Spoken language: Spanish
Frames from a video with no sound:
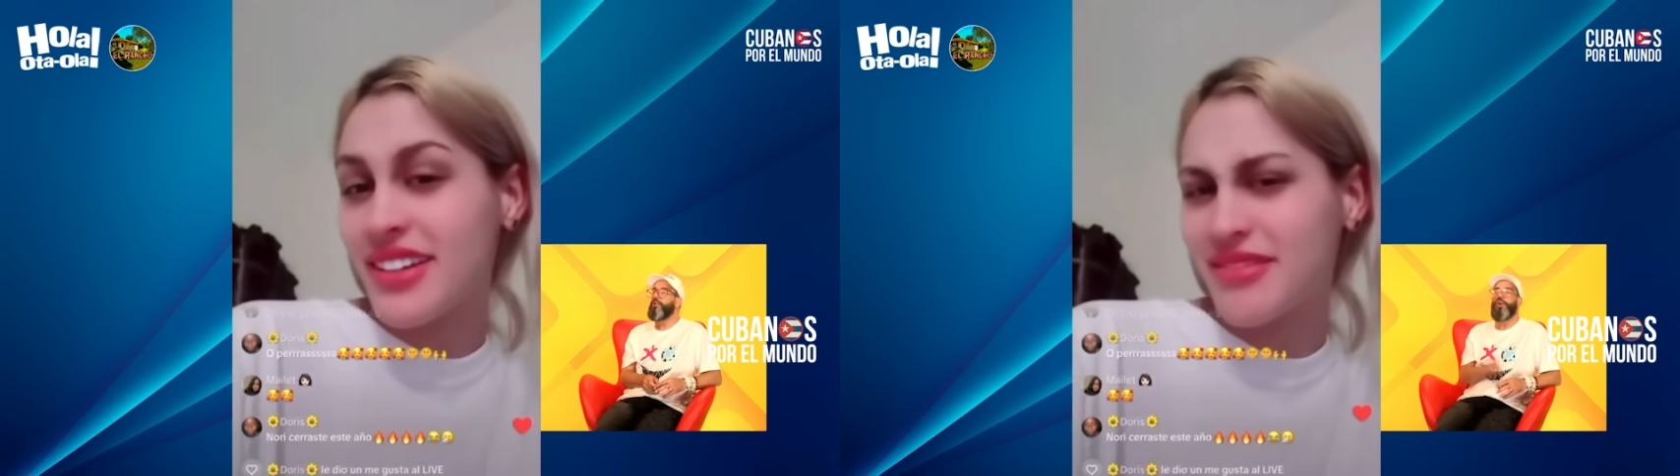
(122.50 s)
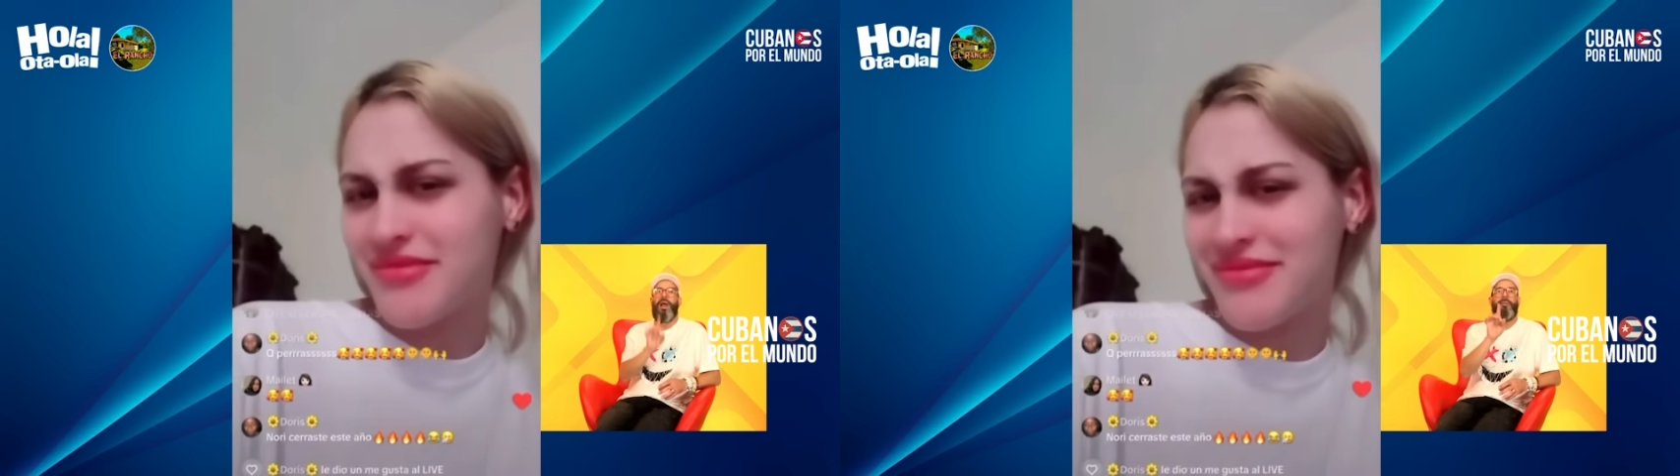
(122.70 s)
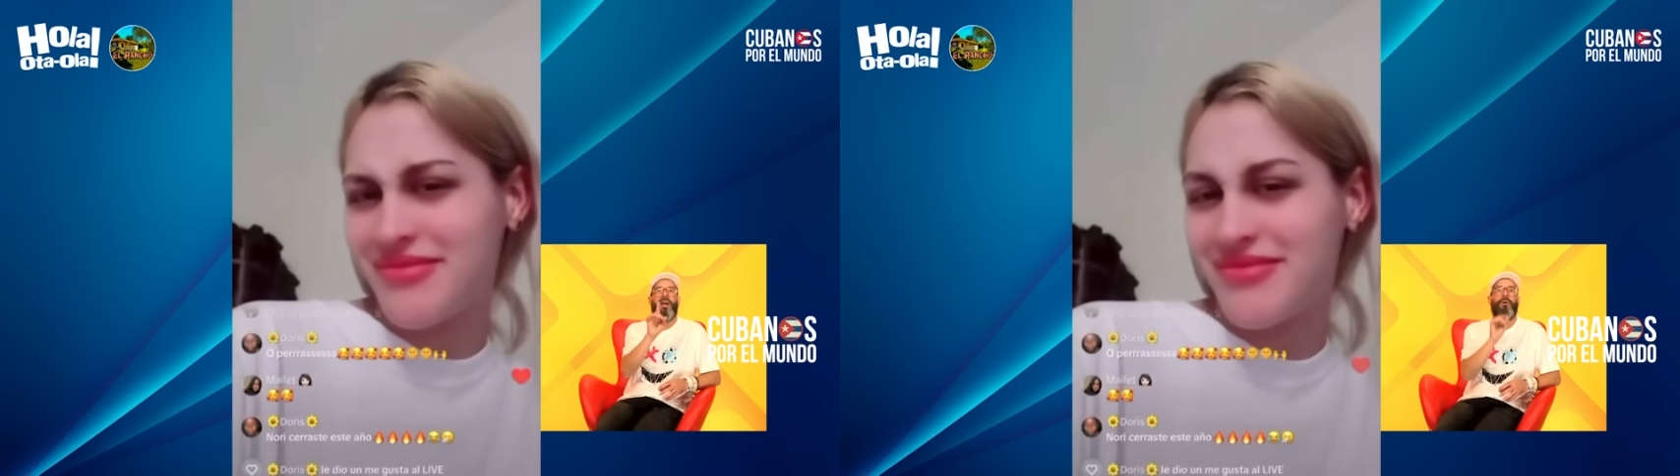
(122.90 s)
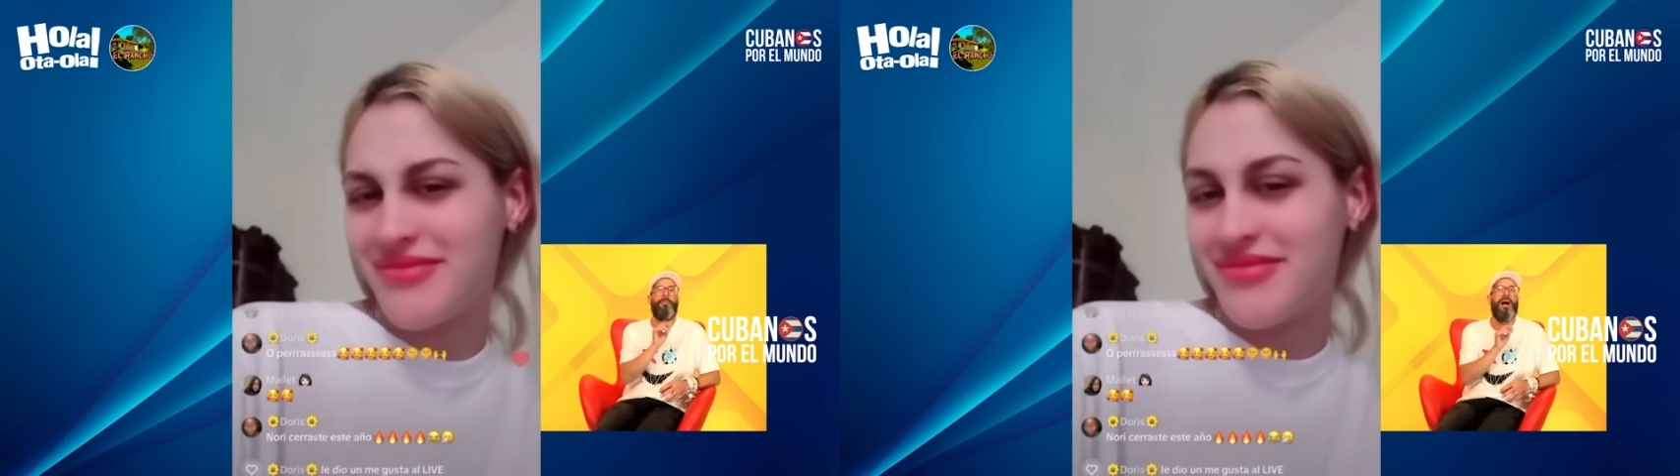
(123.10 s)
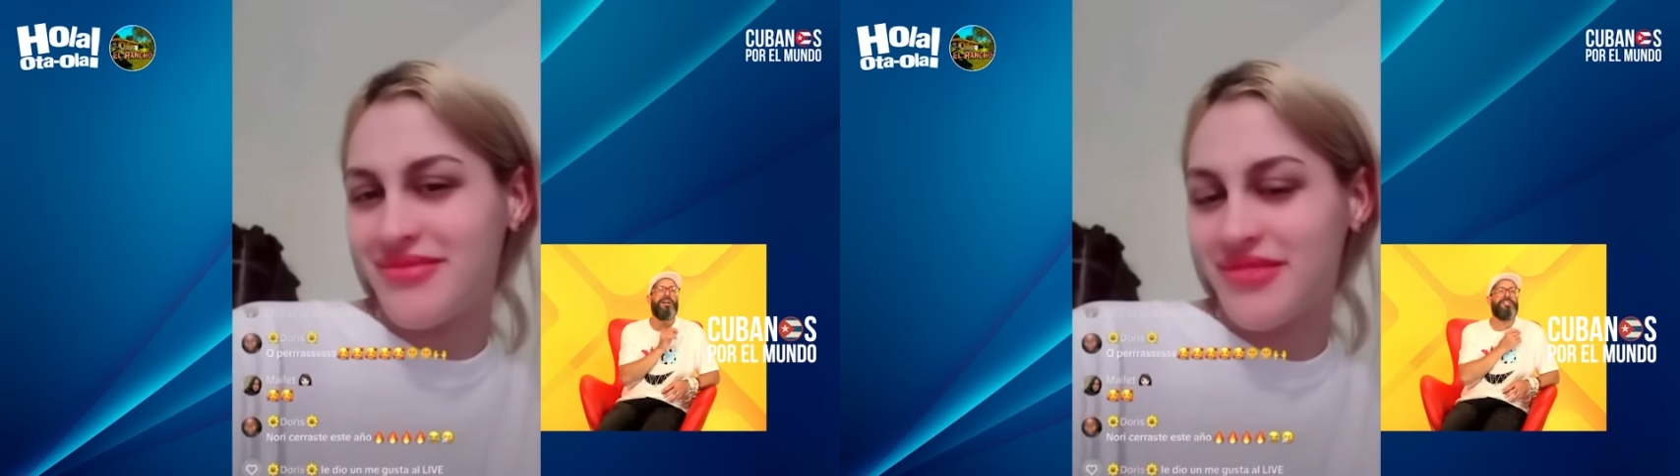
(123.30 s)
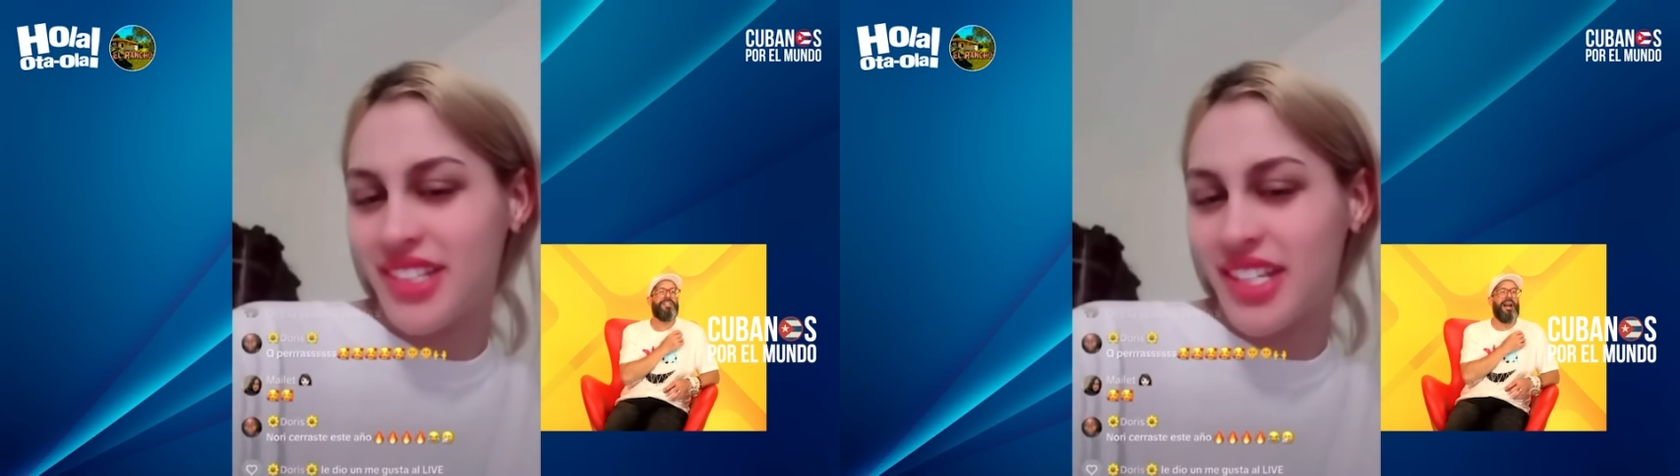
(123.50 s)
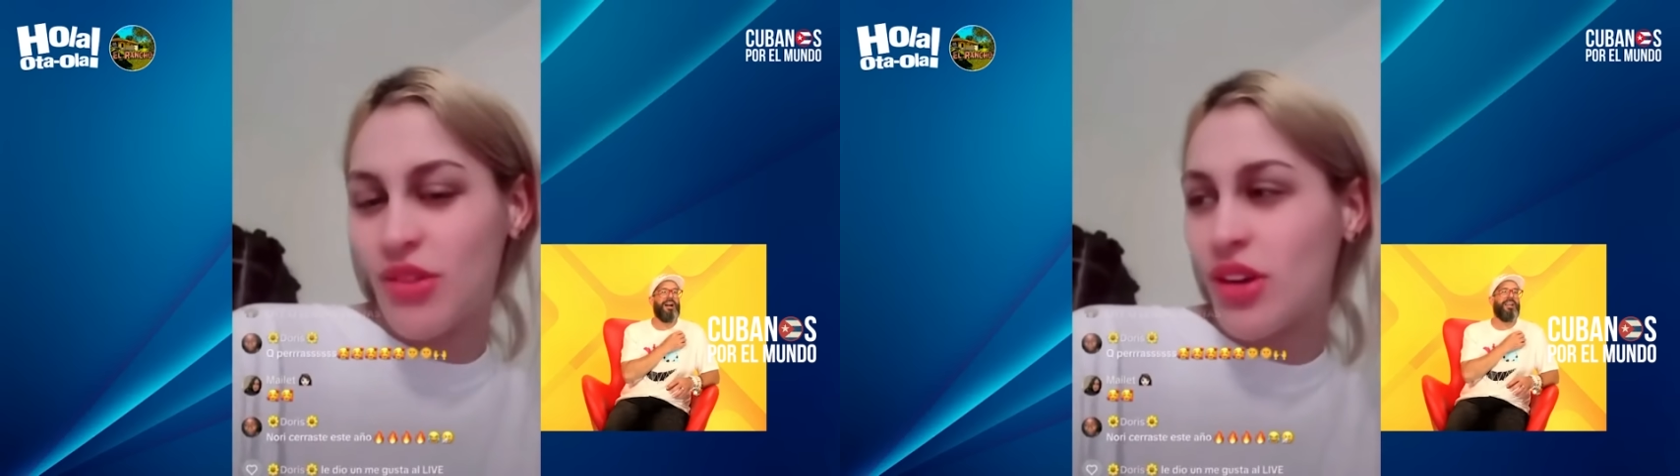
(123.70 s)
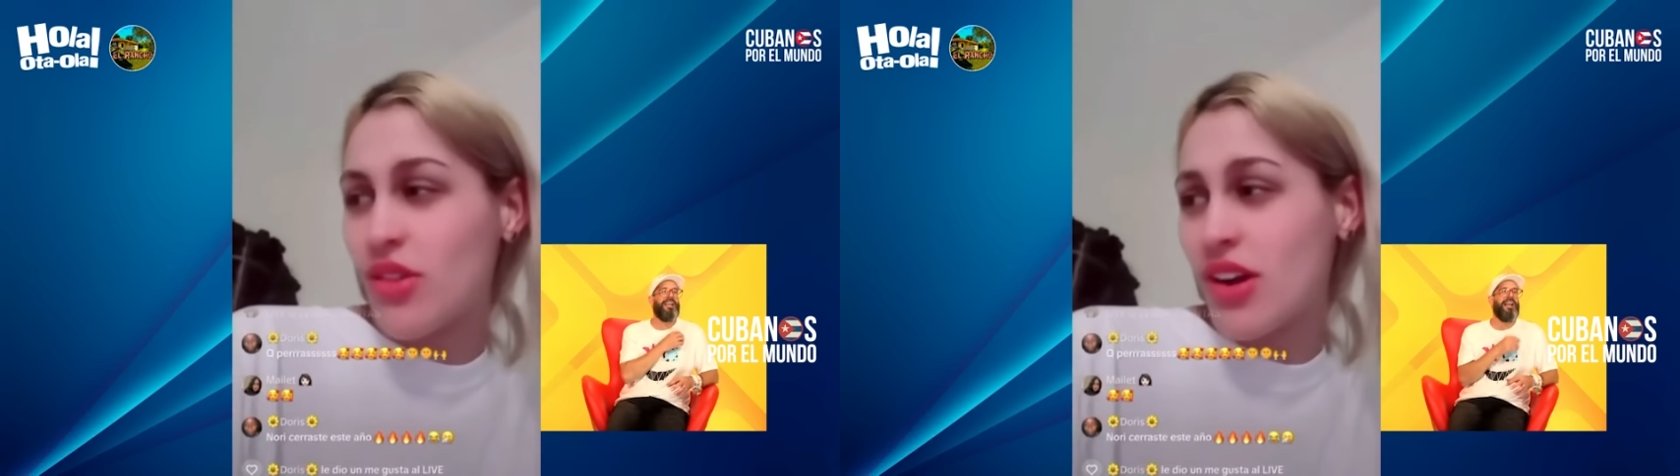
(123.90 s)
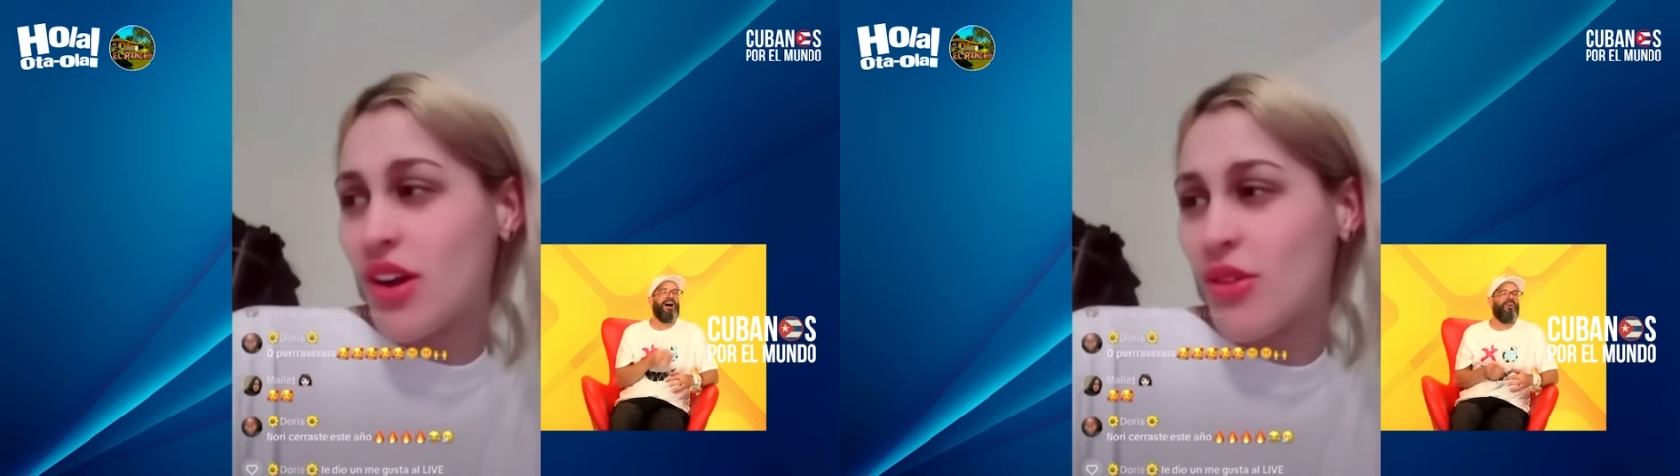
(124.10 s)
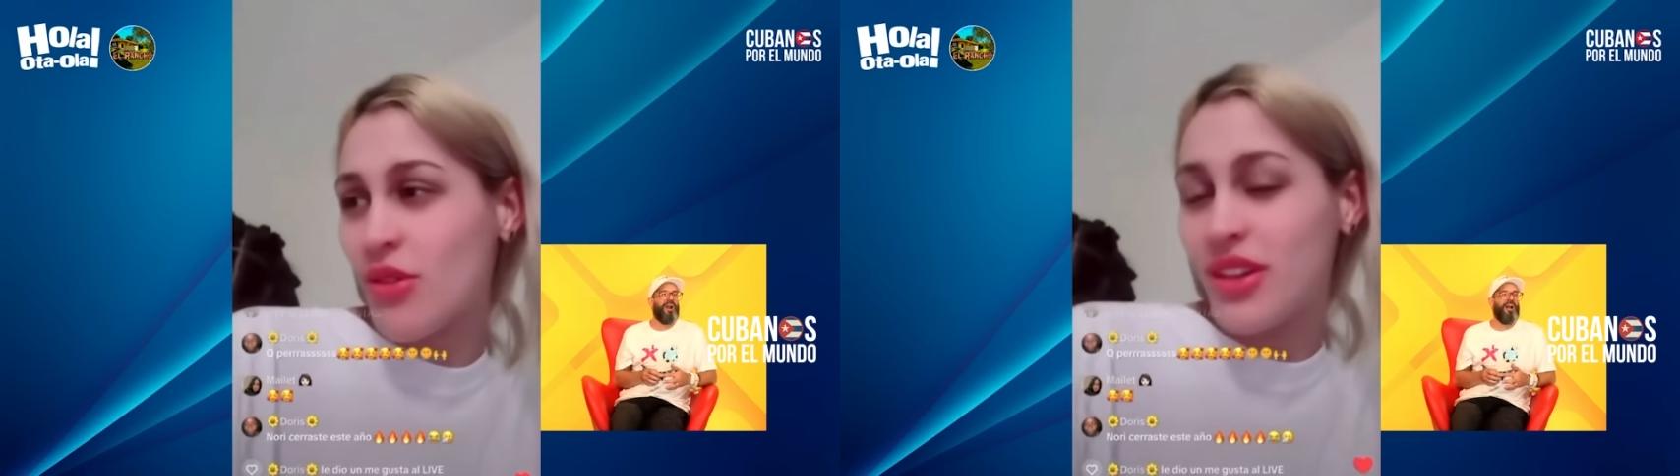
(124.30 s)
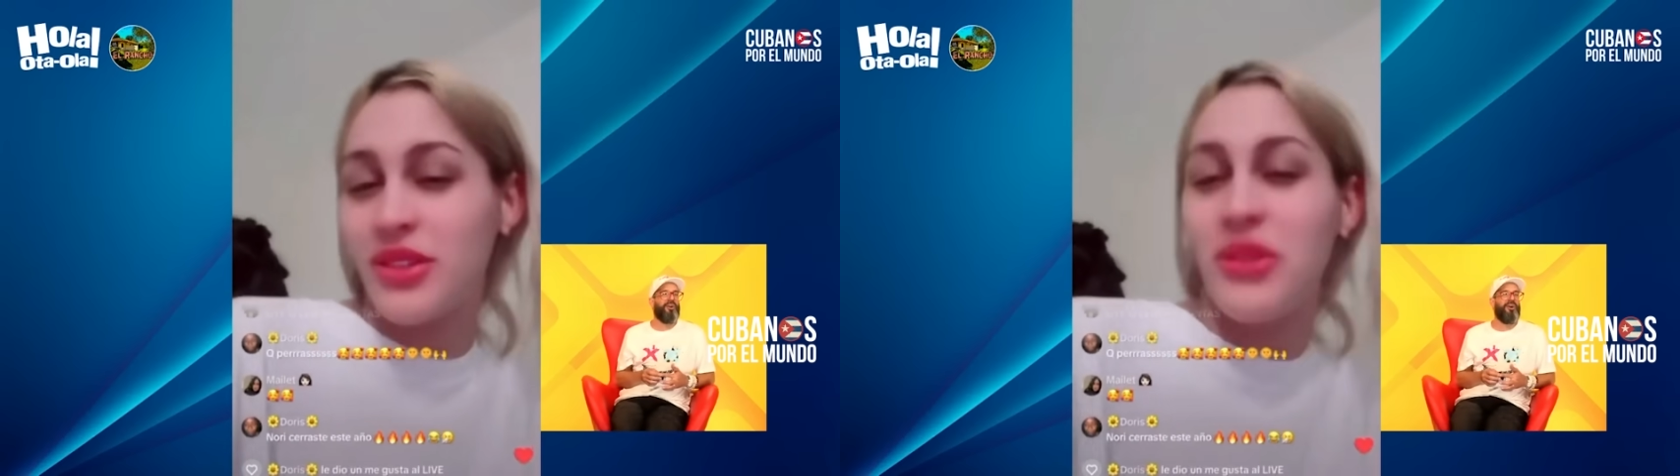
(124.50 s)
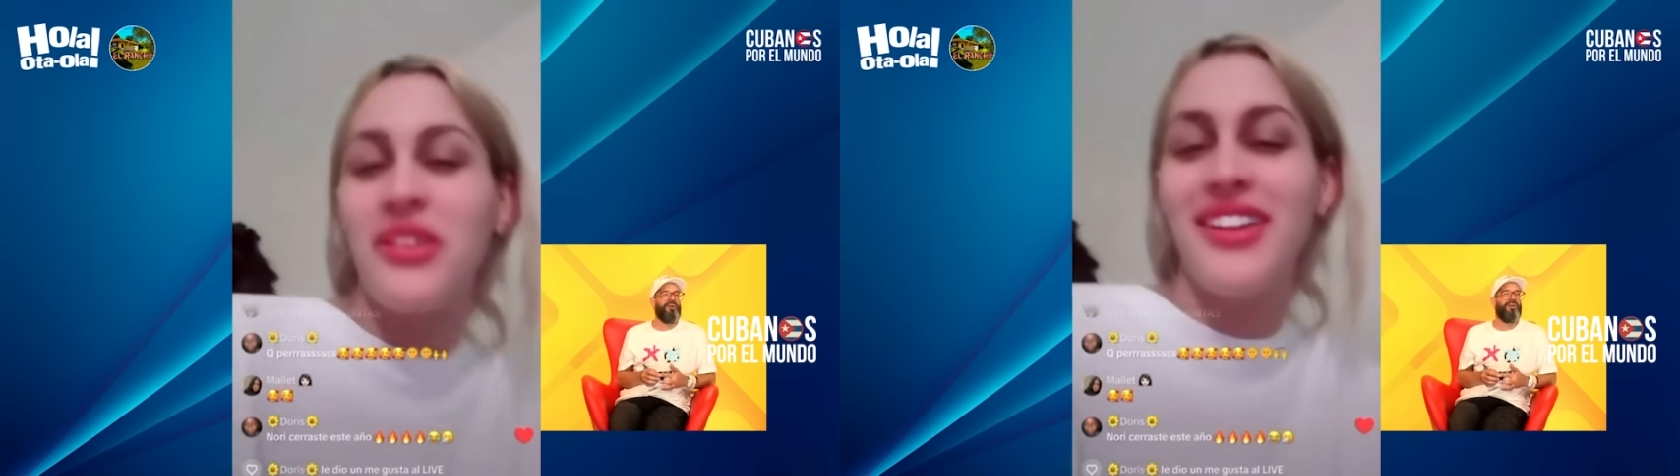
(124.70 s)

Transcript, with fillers: yo la veo más tranquila ahora, ¿no?